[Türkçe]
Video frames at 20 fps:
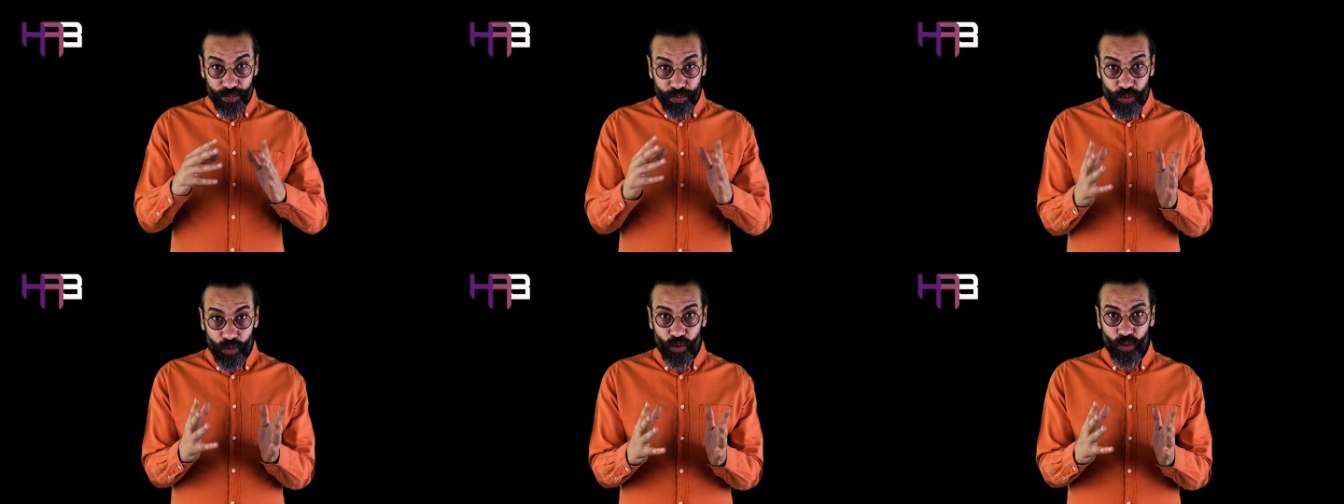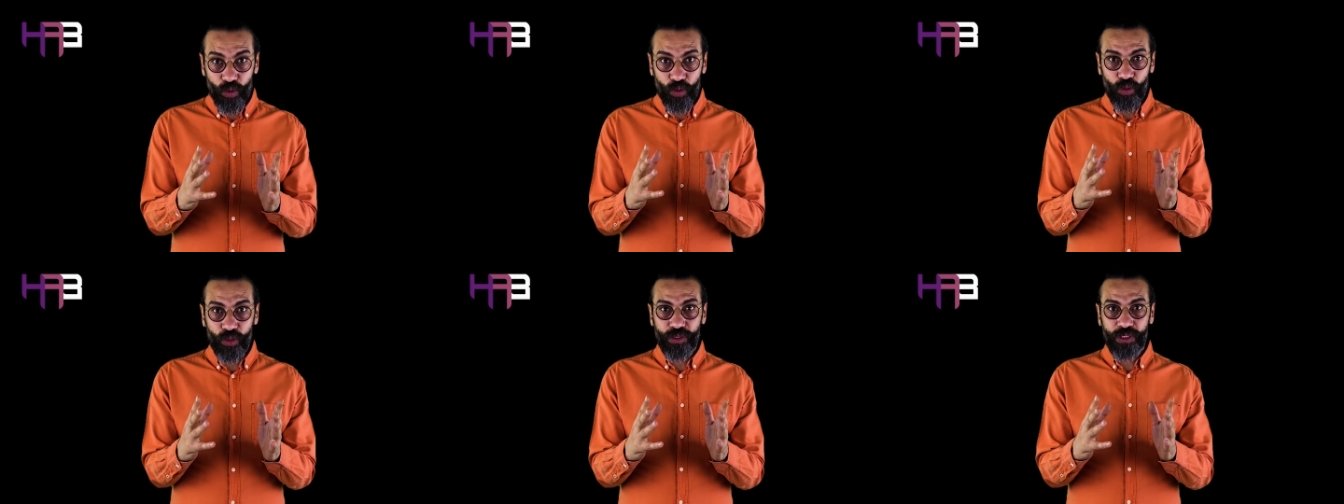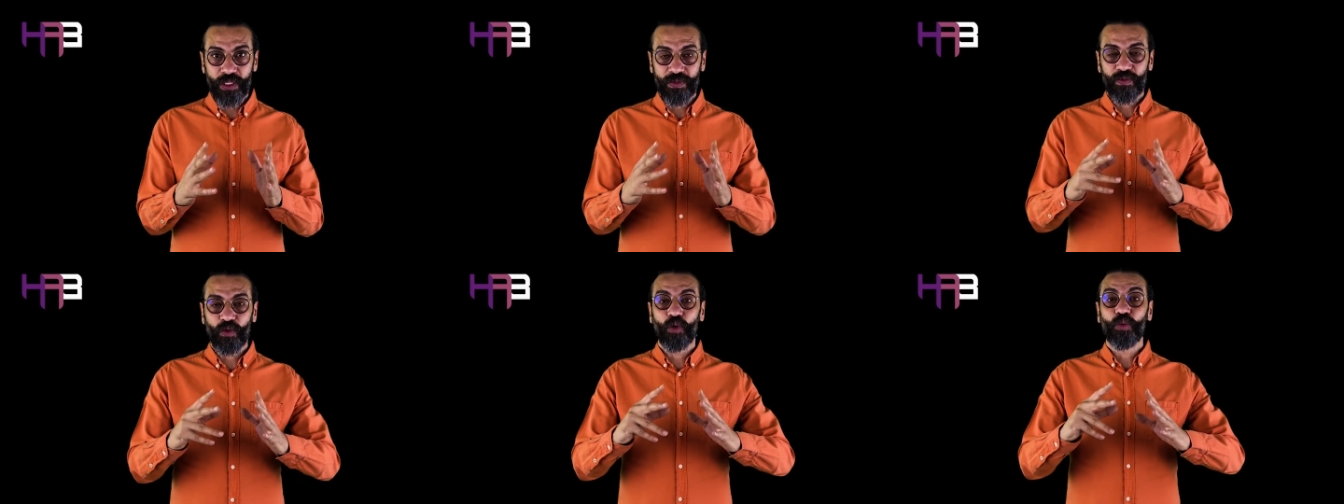Büyülüyor
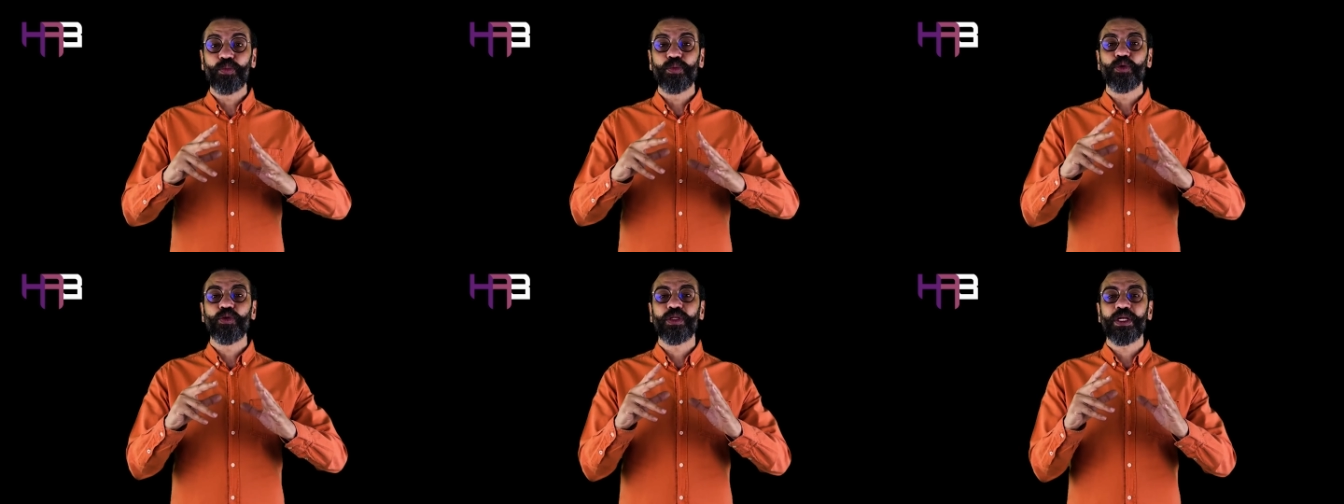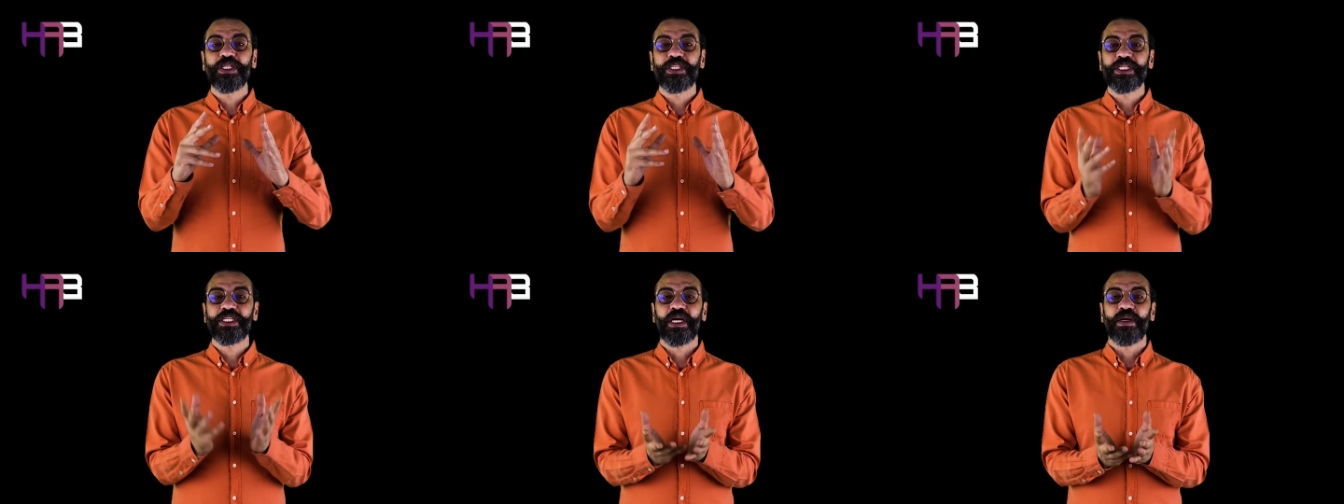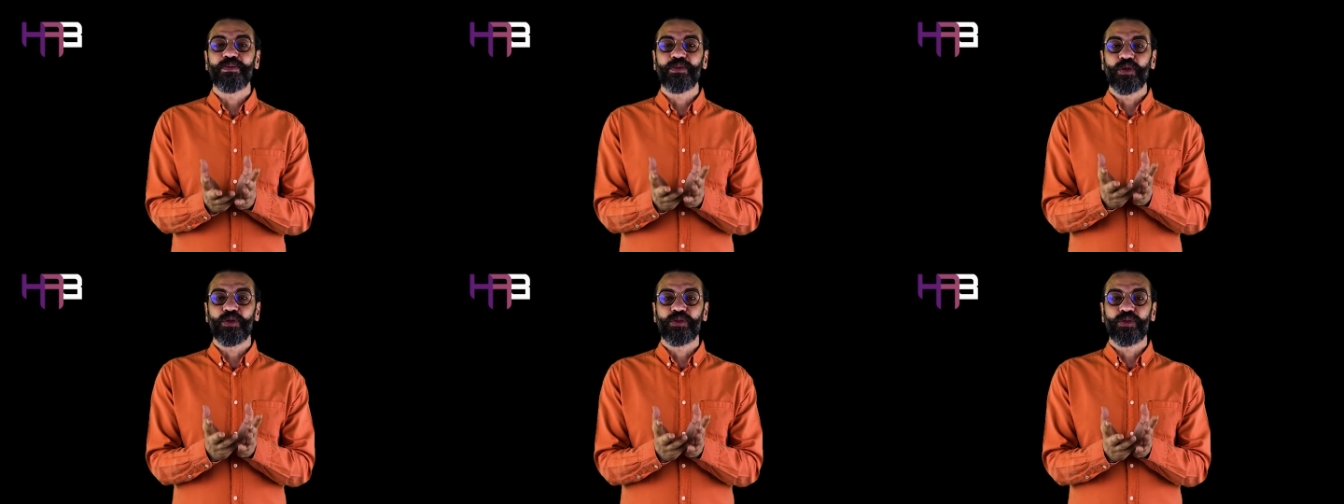seni ve o büyüden
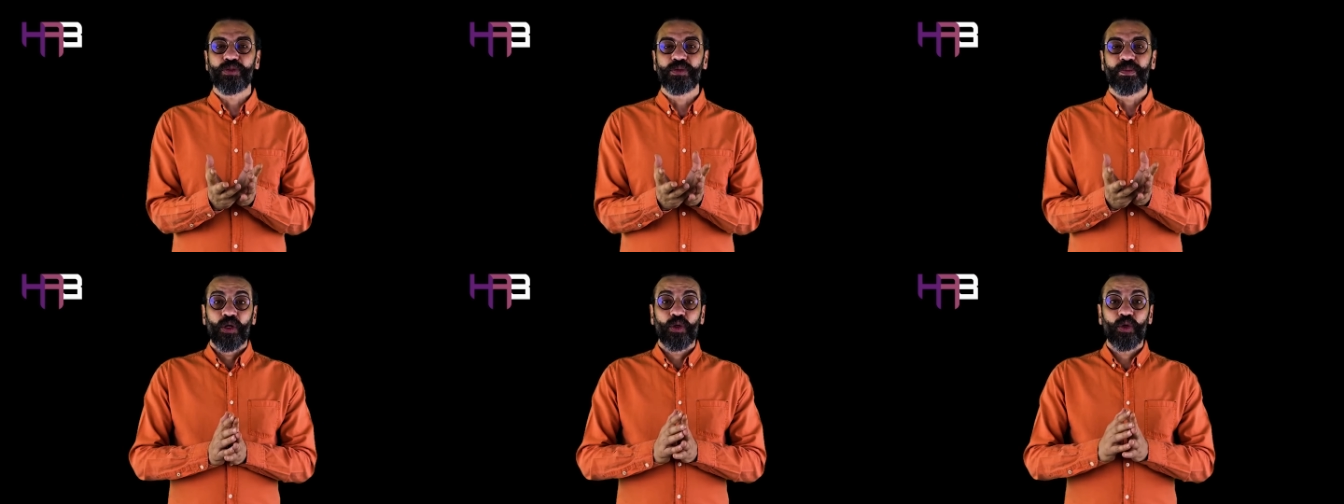çıkamıyorsun.